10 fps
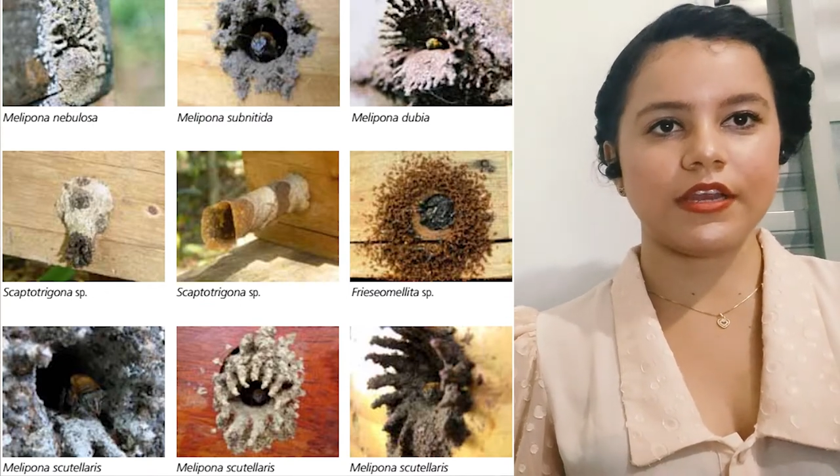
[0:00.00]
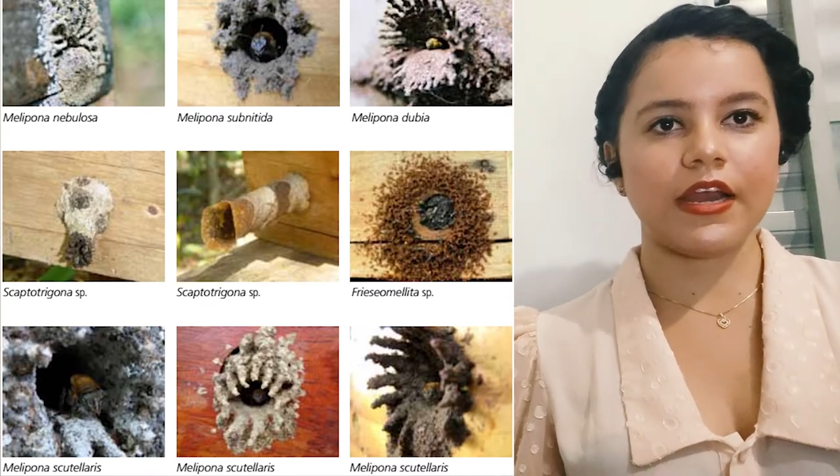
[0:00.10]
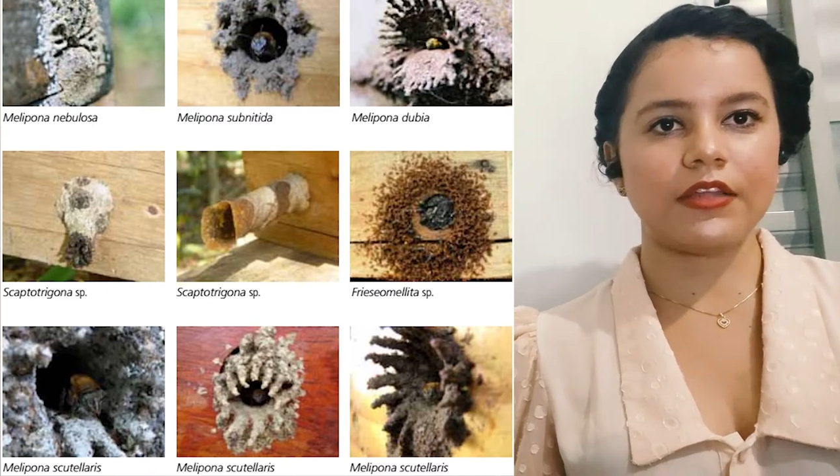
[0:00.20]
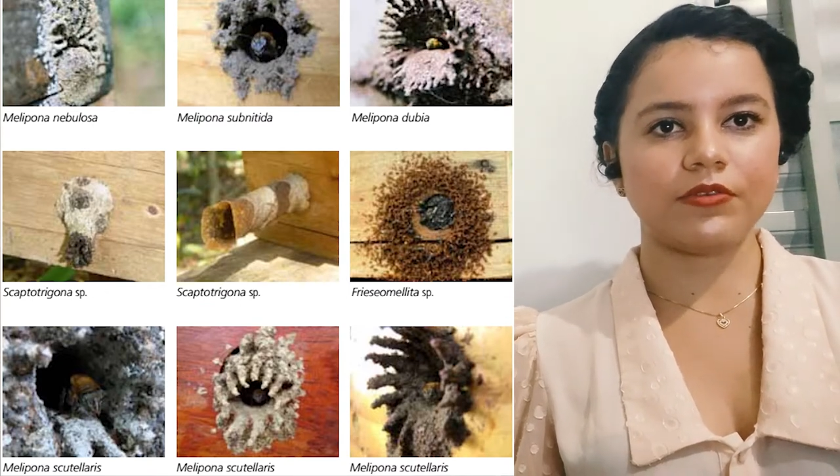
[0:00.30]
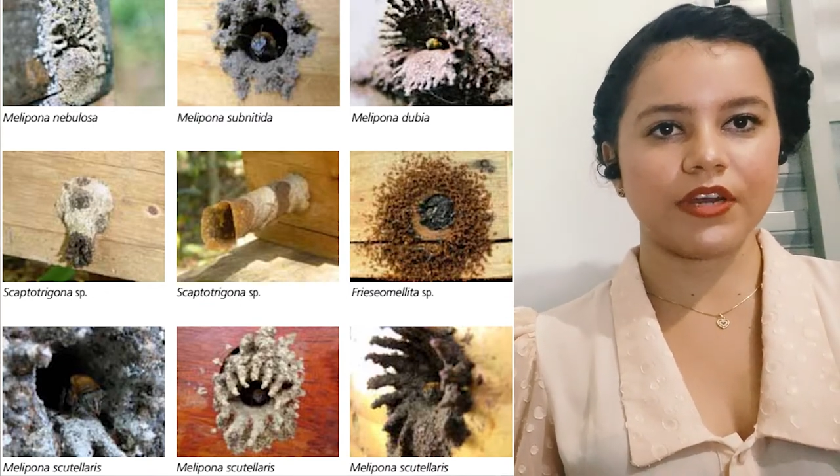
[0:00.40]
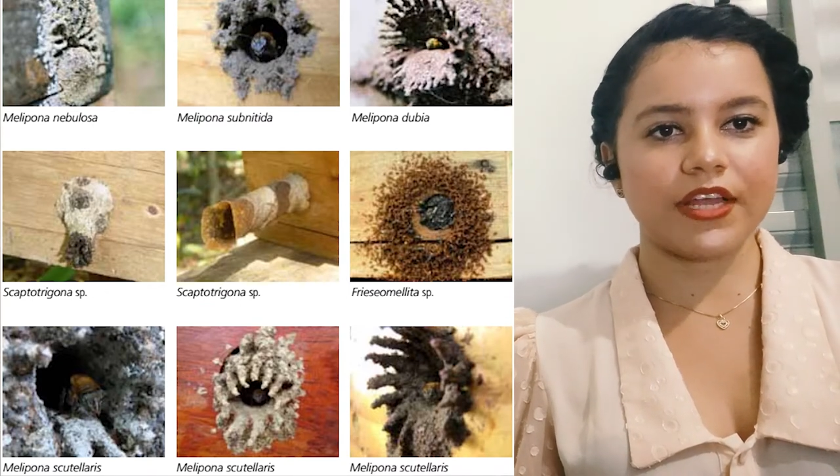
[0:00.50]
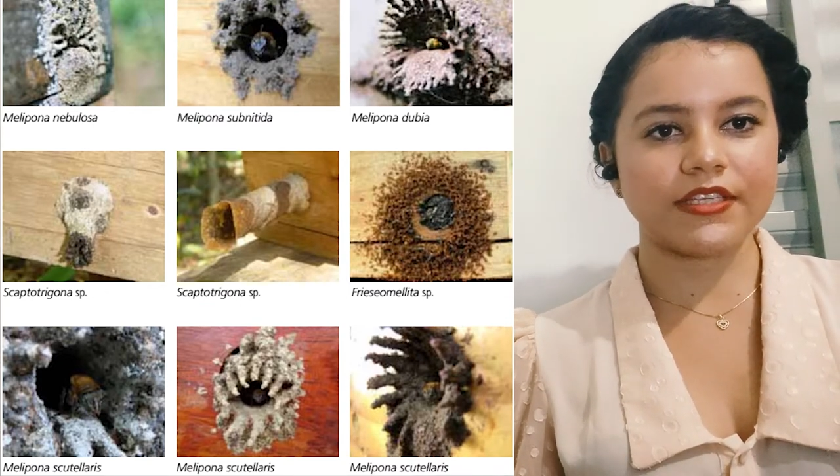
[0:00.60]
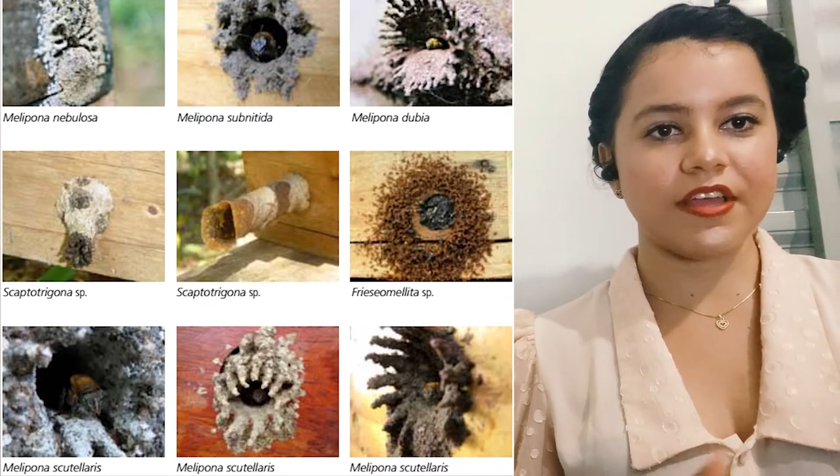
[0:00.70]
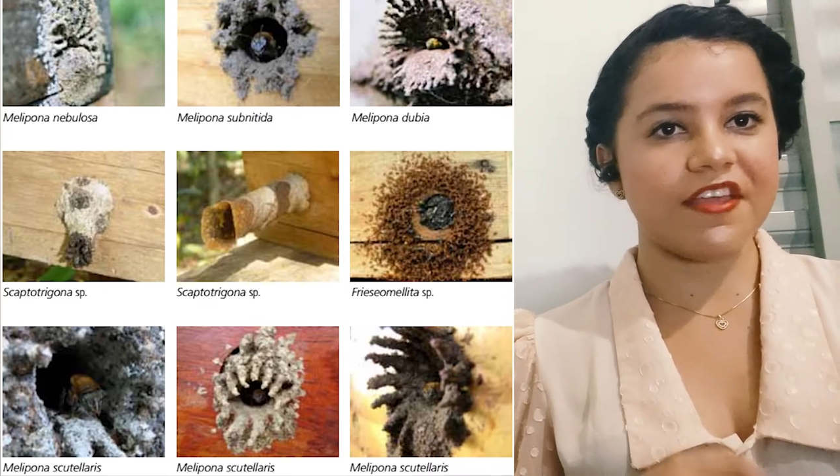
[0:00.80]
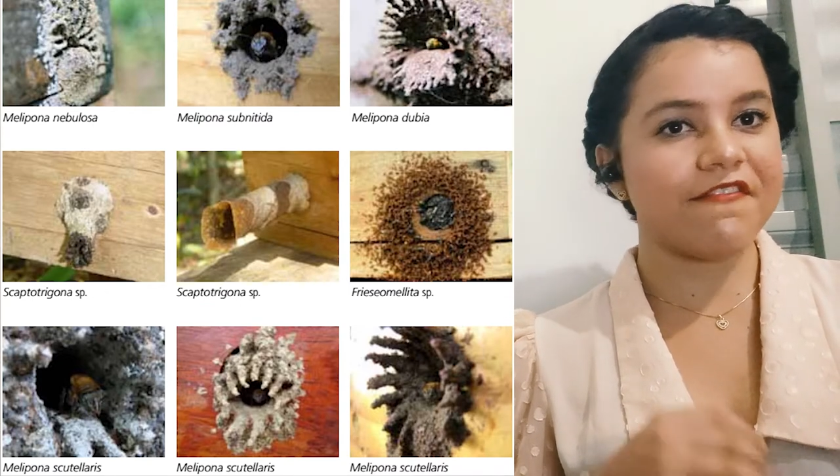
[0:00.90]
na
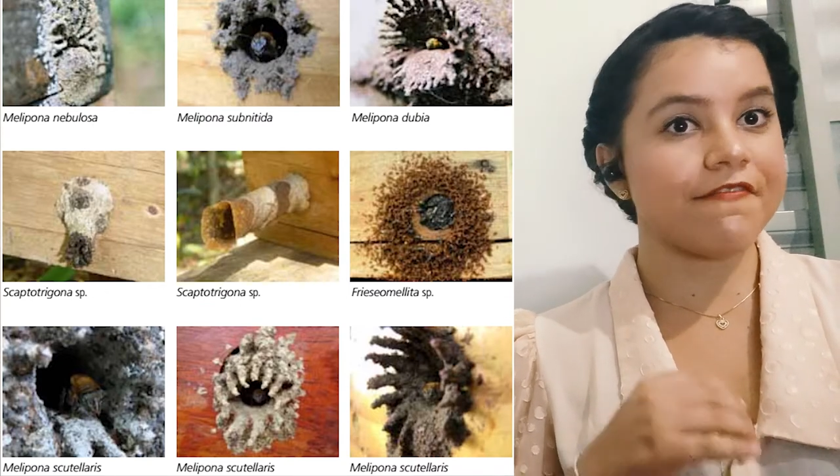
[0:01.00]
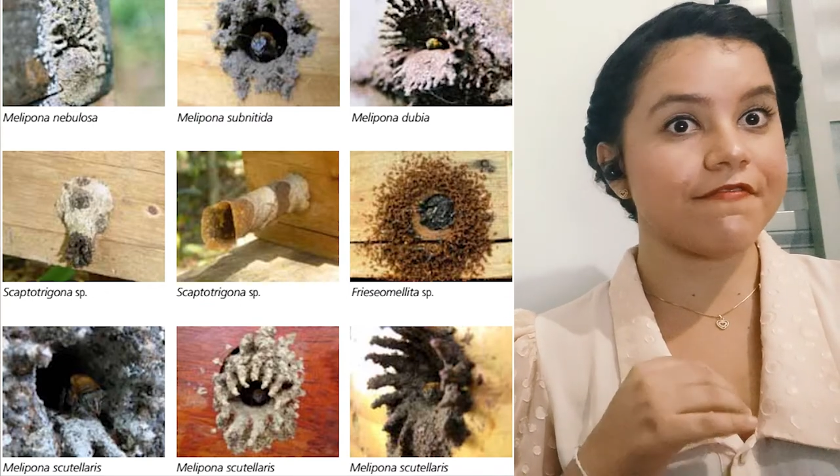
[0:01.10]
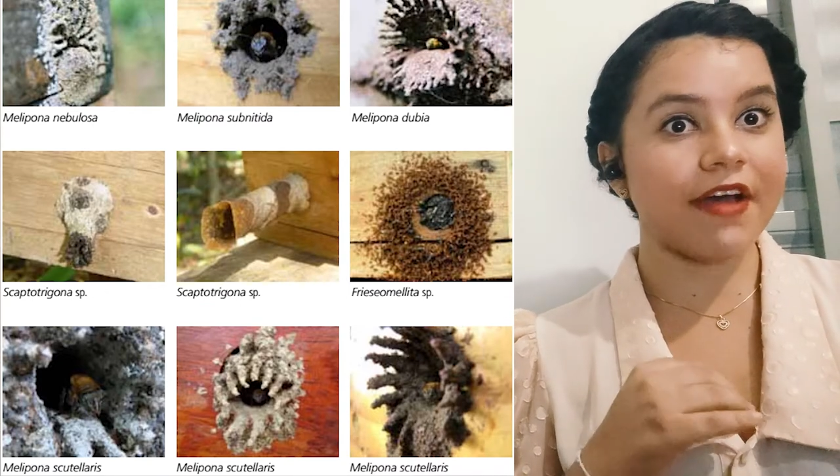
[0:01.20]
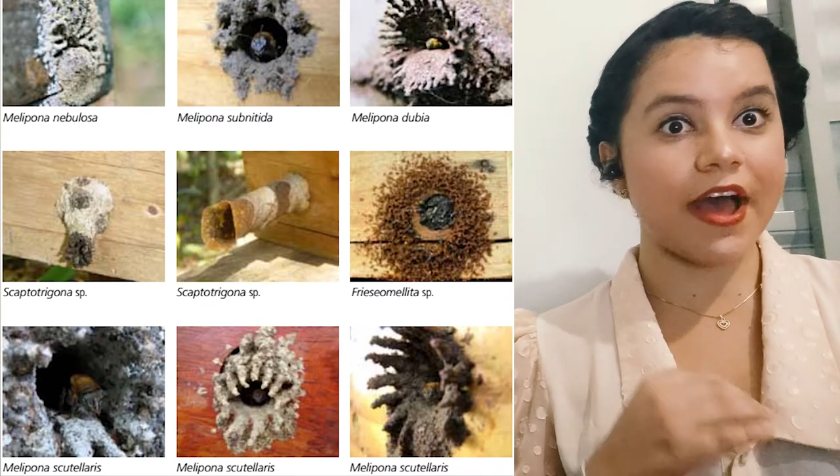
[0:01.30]
natureza em